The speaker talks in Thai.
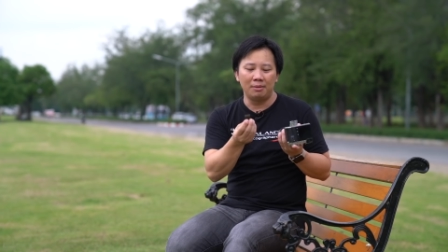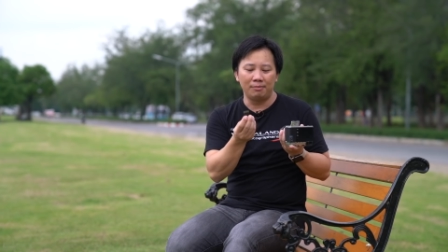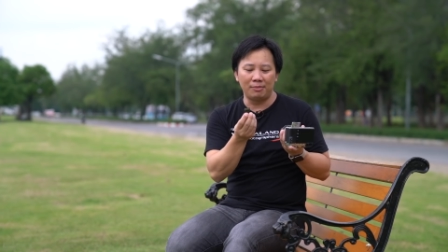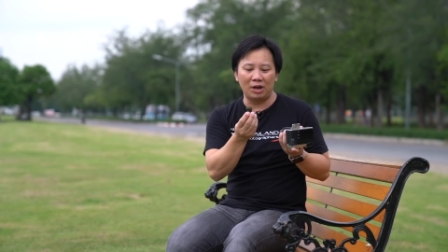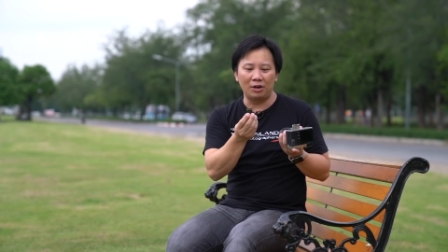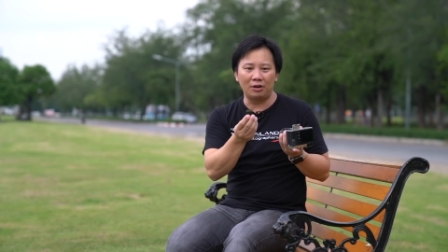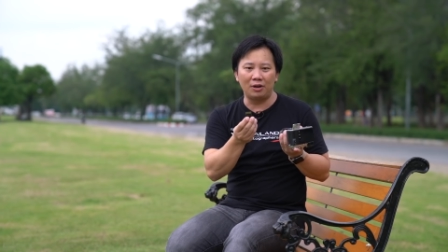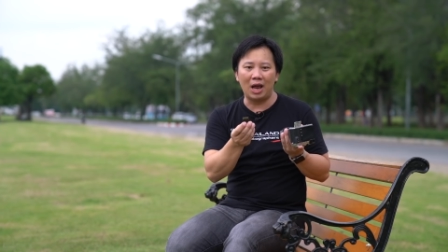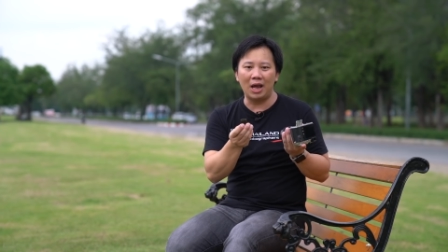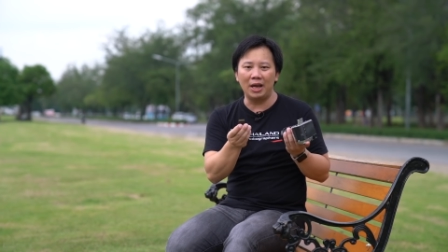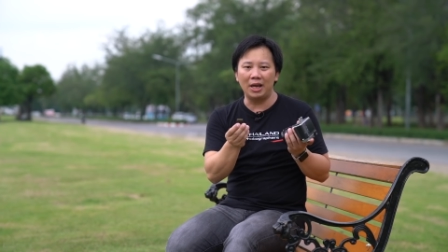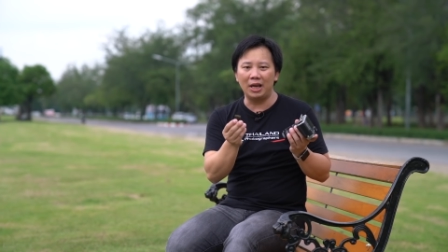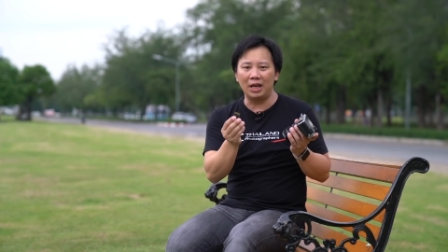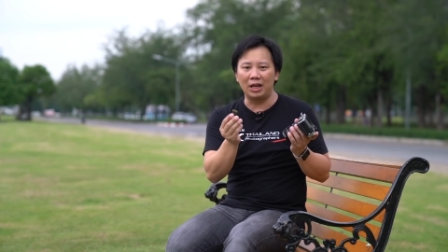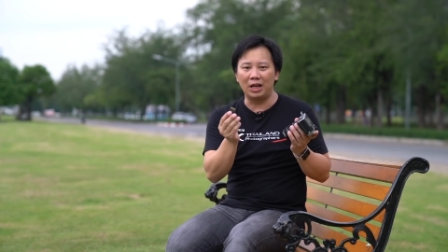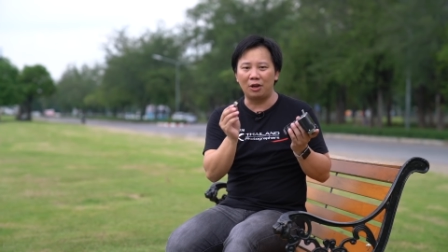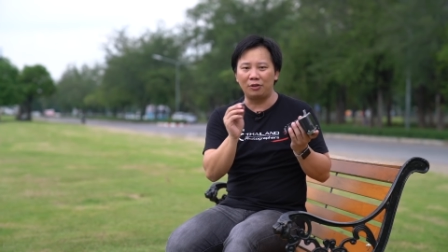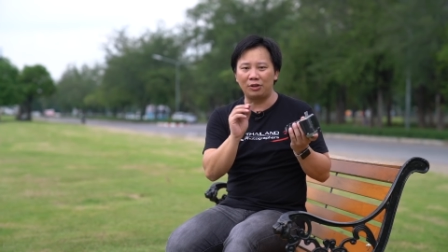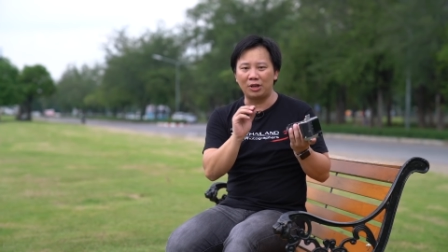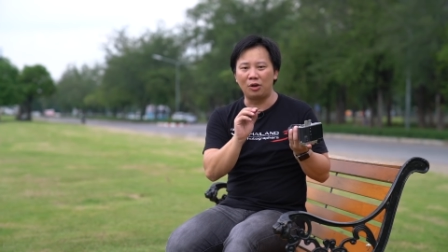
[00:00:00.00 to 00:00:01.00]
บางครั้งเอง
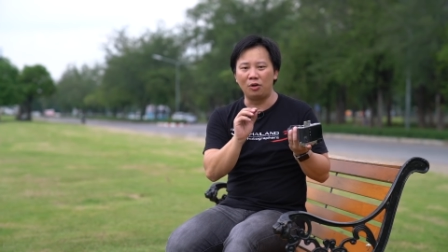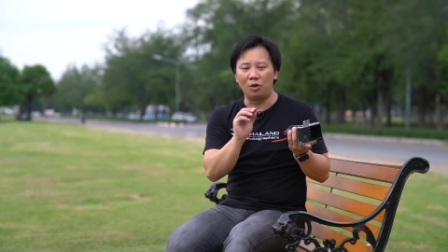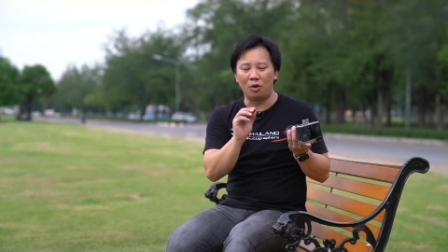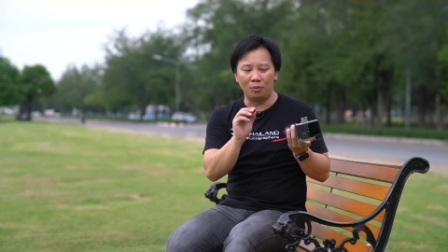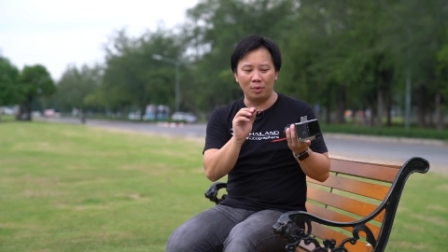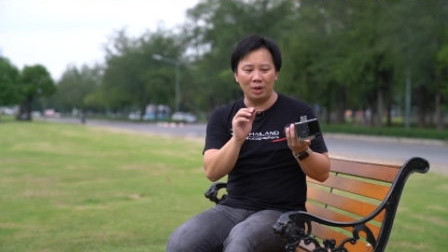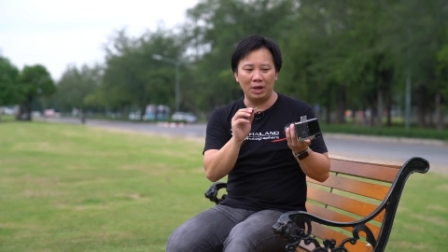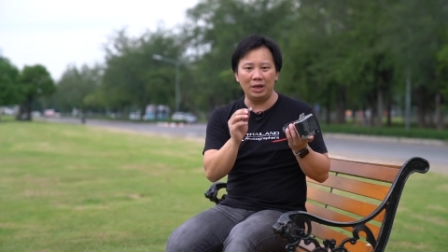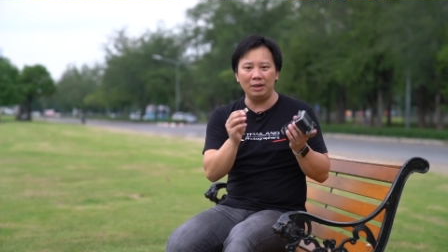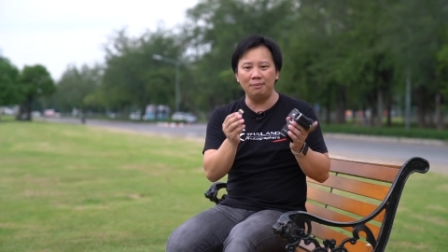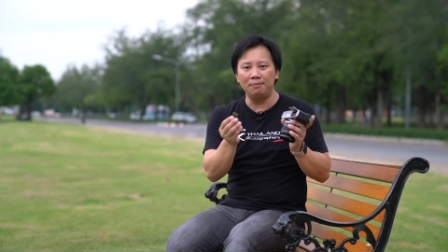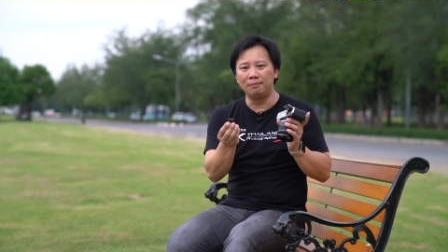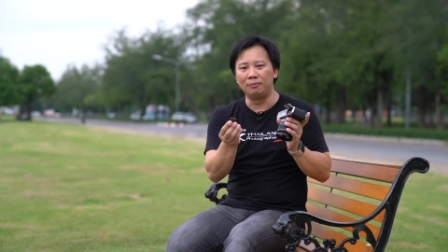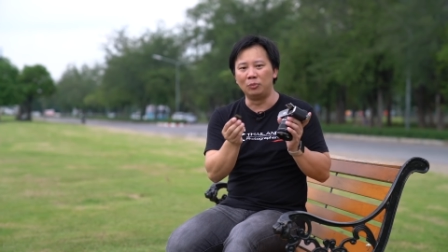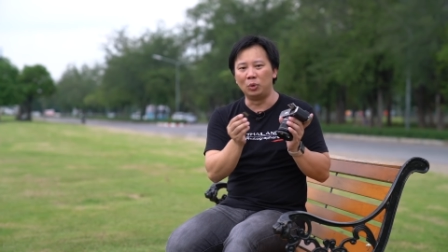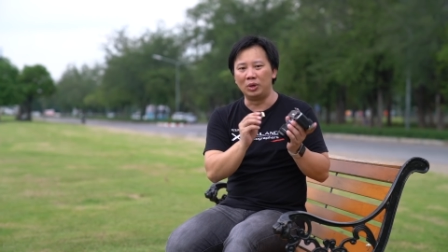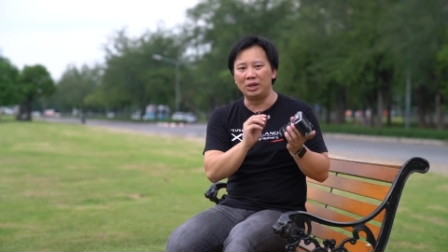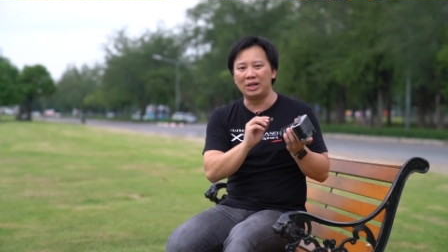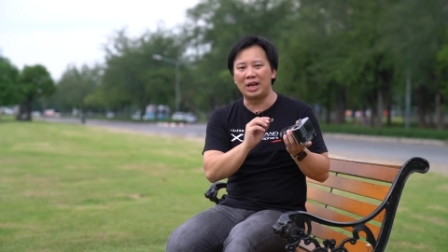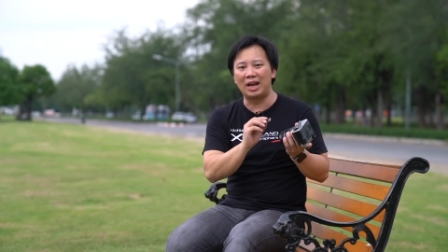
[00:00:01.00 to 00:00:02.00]
เราจะงงว่าเอ๊ะ
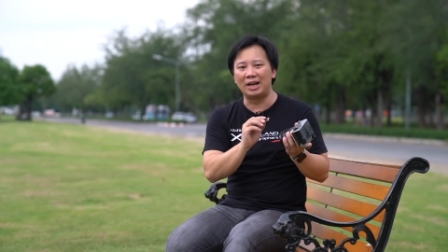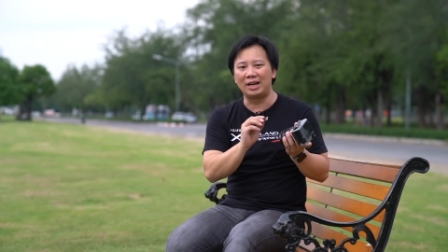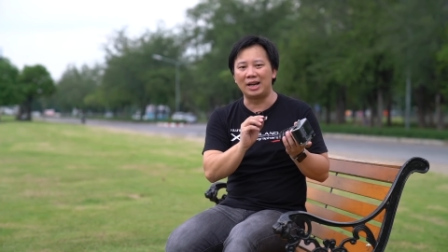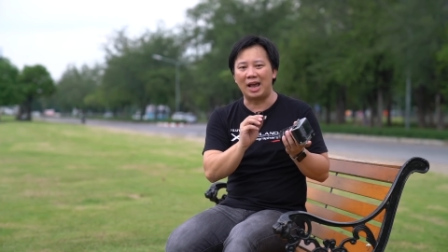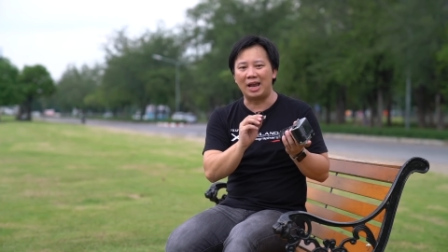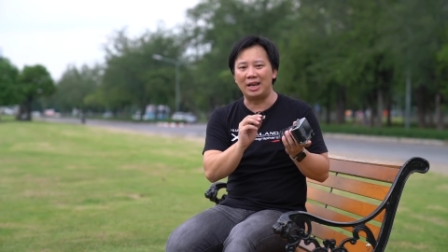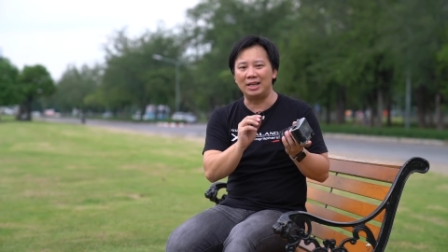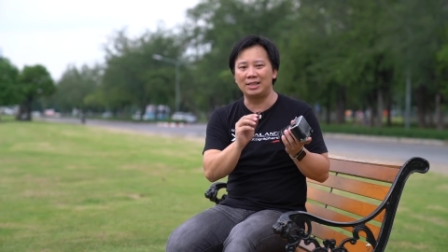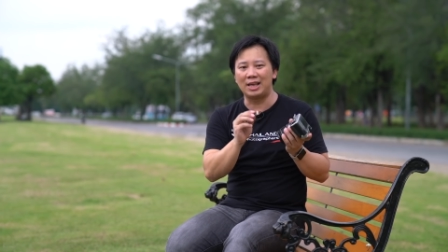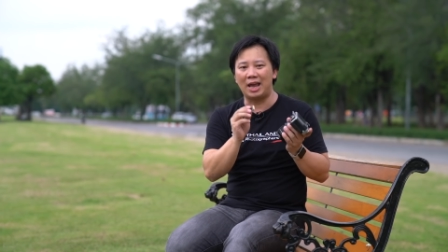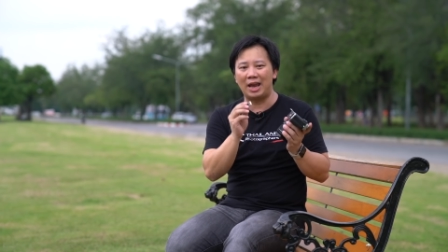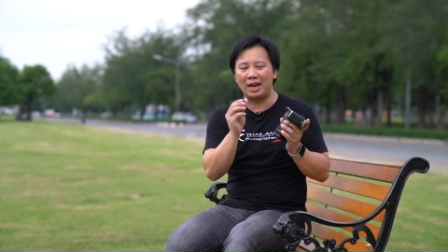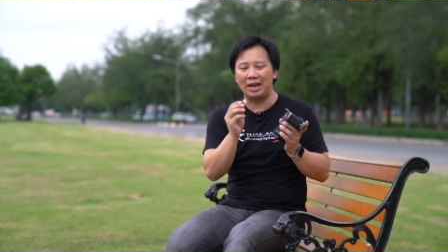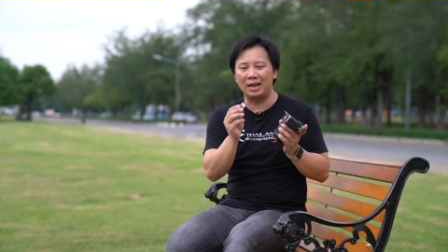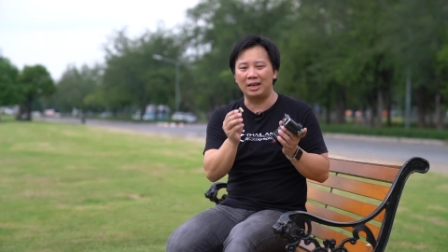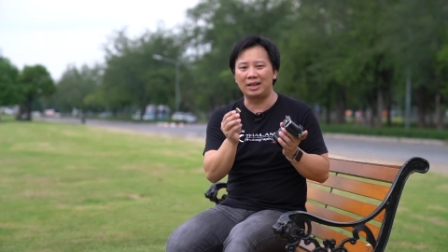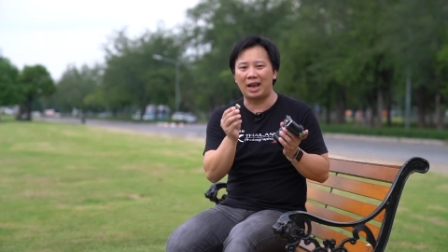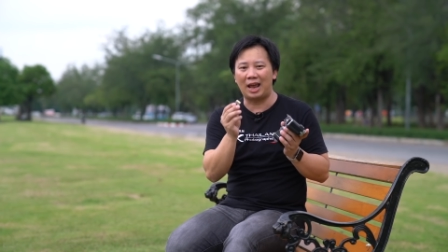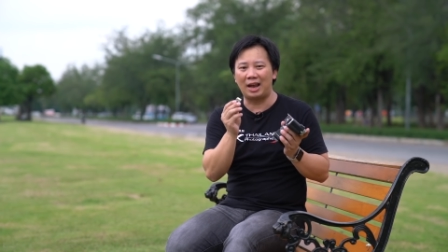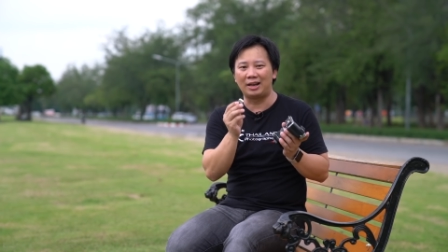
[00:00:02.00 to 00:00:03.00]
หมุนทางไหนใส่
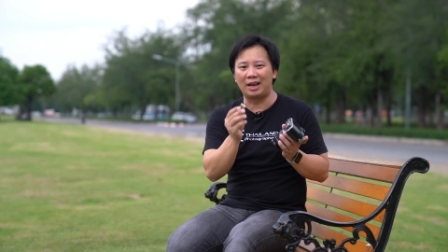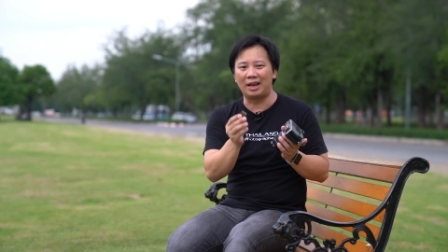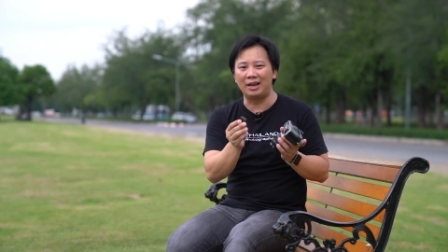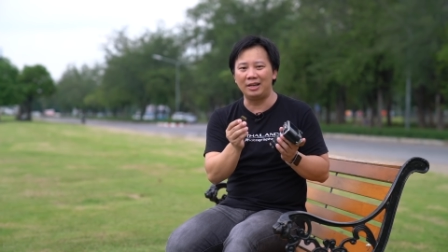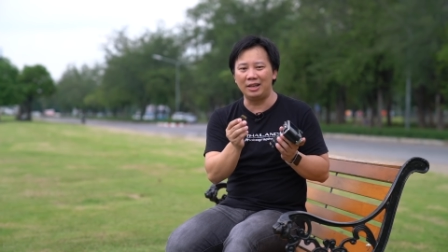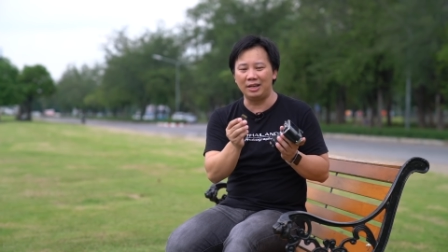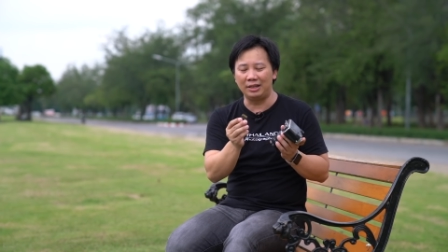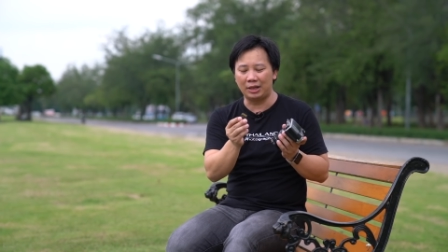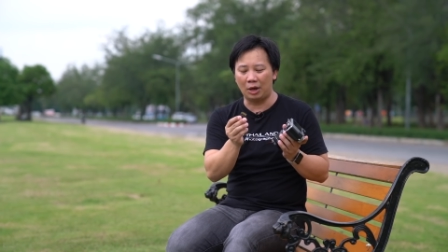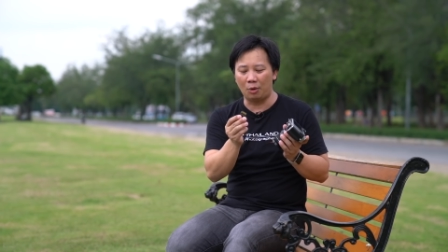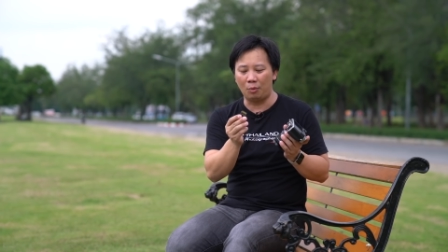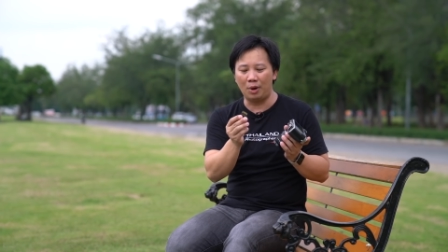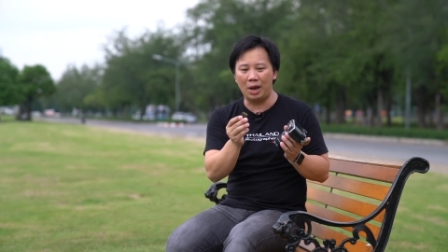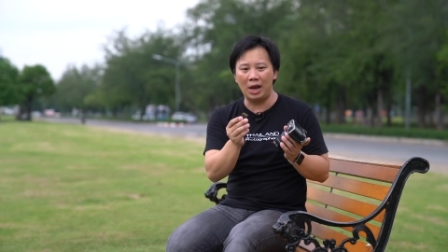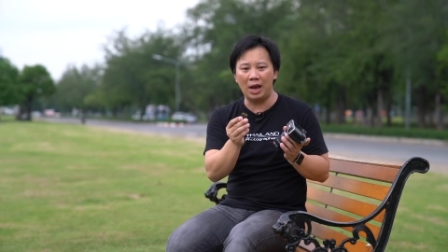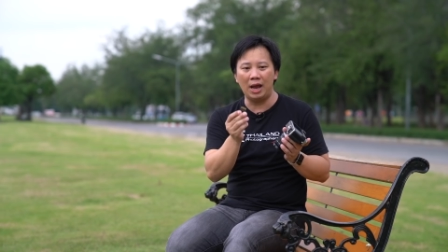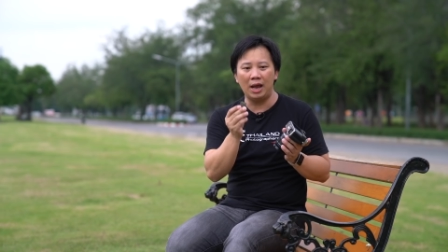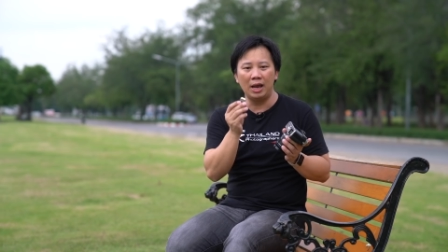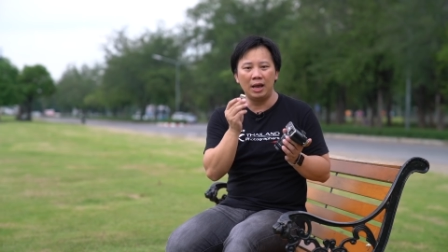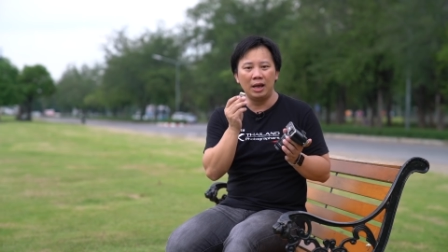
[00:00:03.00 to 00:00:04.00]
ทางไหนดี แต่ว่า